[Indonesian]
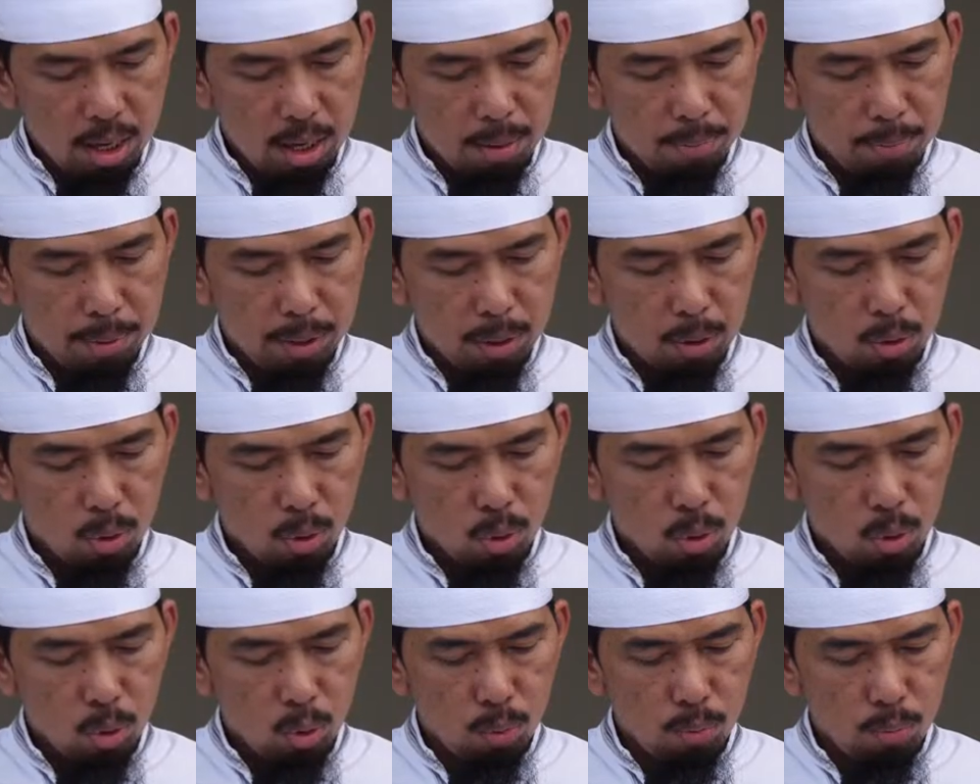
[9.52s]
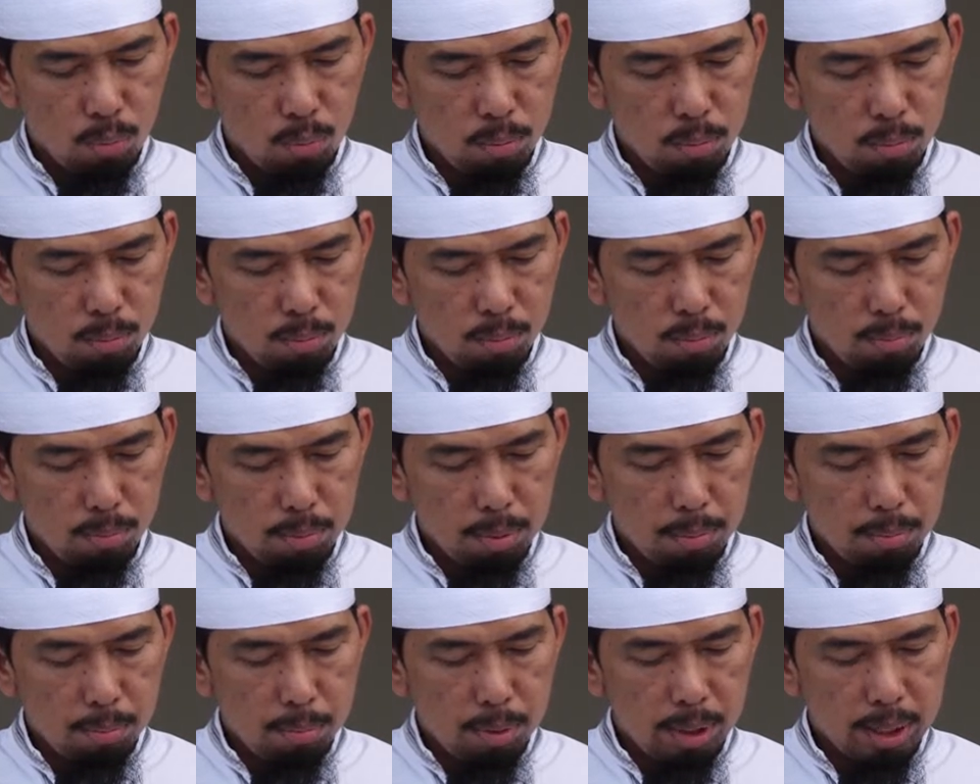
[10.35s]
apa hukum
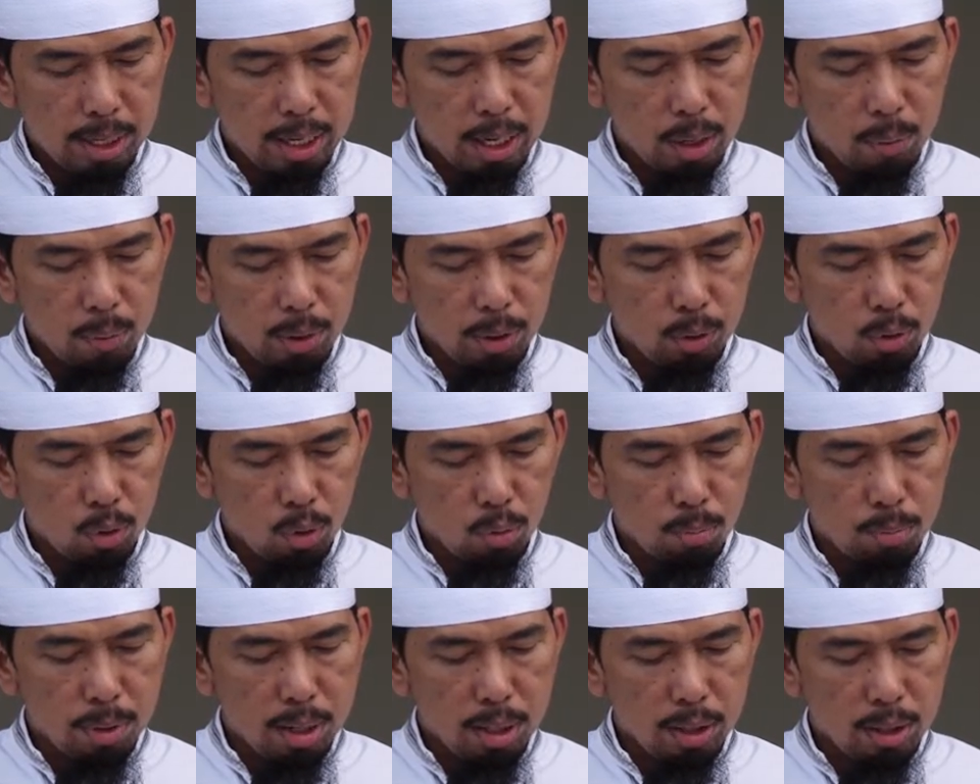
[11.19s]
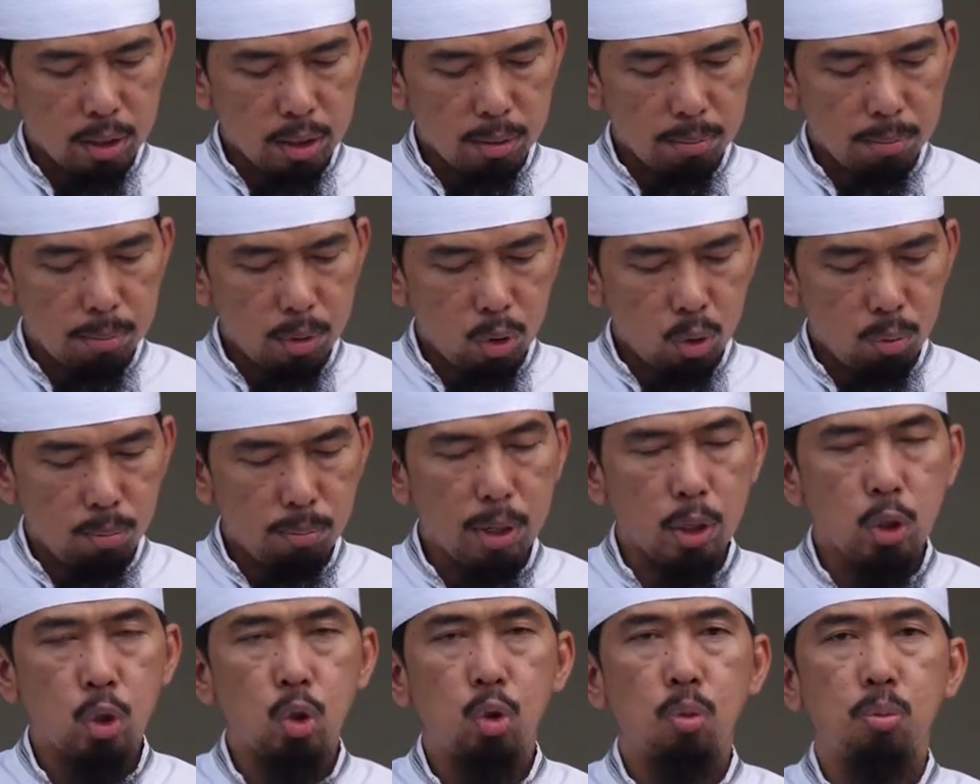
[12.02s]
membeli hewan kurban sebelum
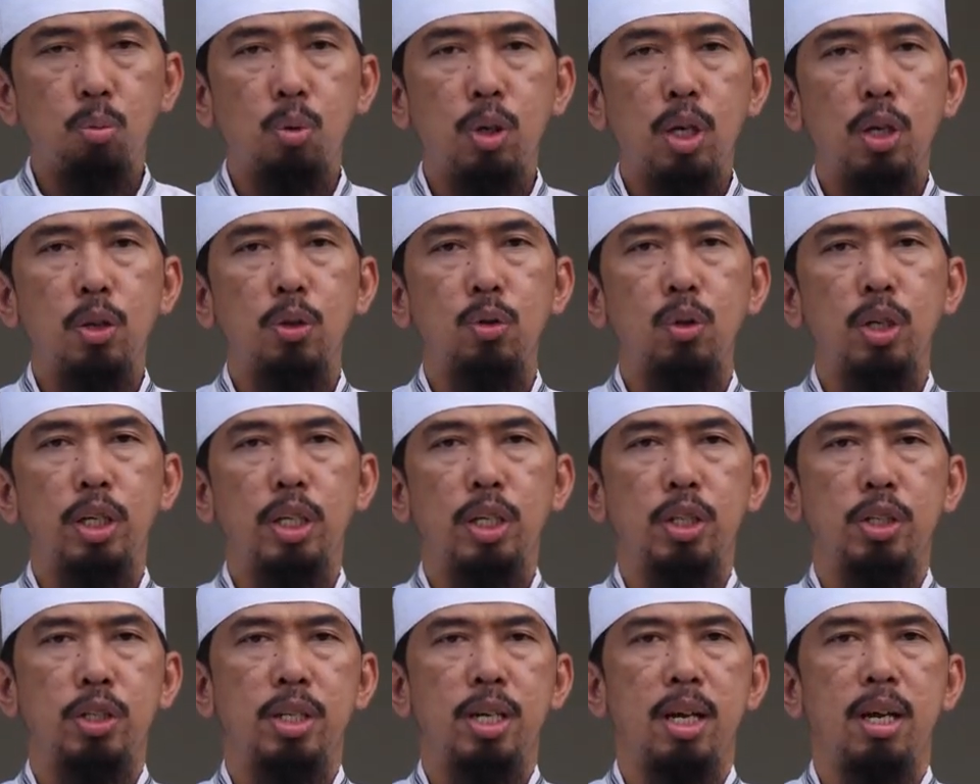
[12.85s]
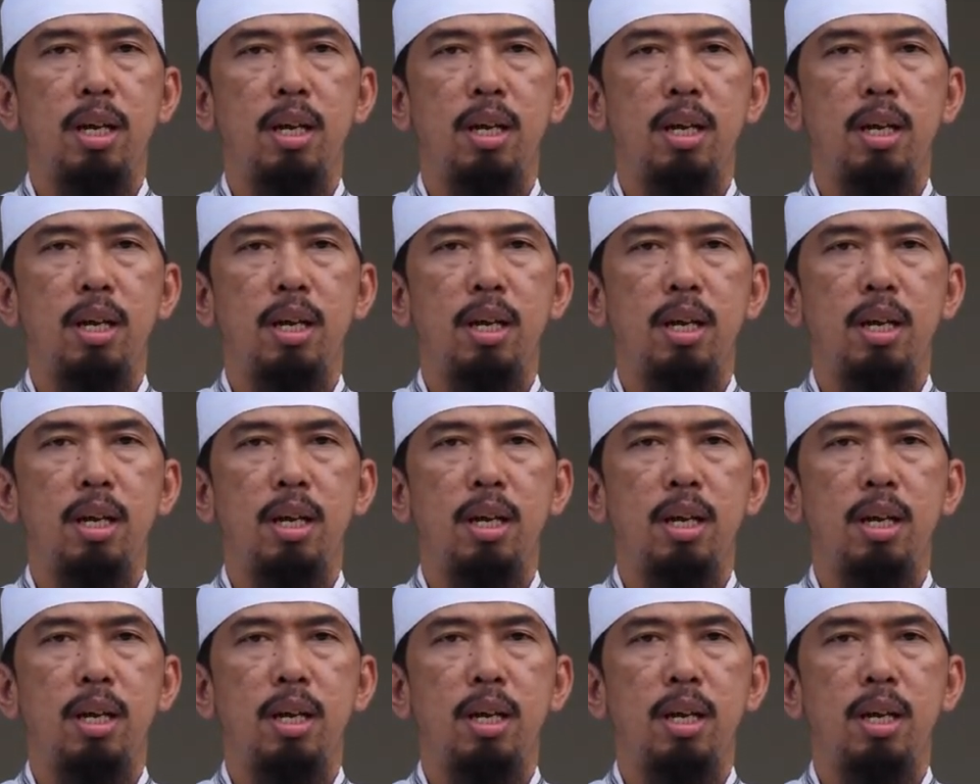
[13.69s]
masuk bulan Dzulhijjah?